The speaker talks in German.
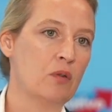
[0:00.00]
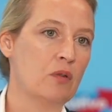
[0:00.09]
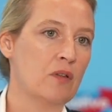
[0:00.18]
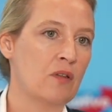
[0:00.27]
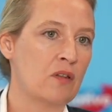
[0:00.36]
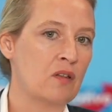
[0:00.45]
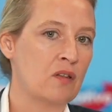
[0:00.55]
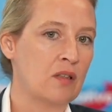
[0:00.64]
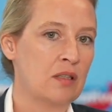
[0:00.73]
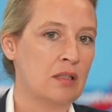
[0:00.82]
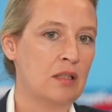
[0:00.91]

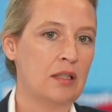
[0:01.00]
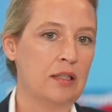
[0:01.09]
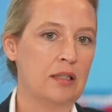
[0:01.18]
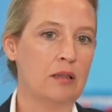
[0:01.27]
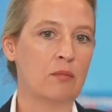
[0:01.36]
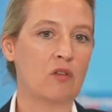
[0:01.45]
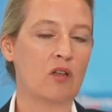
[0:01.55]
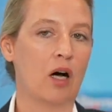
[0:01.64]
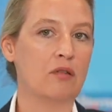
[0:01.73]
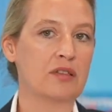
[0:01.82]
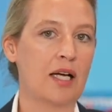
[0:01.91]
uns ähm, zur
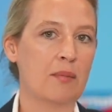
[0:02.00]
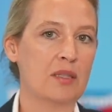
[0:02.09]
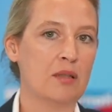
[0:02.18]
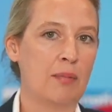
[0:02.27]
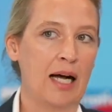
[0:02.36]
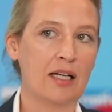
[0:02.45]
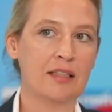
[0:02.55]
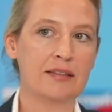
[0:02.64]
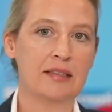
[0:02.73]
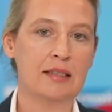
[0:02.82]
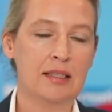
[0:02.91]
Aufgabe
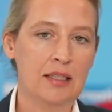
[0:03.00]
gemacht,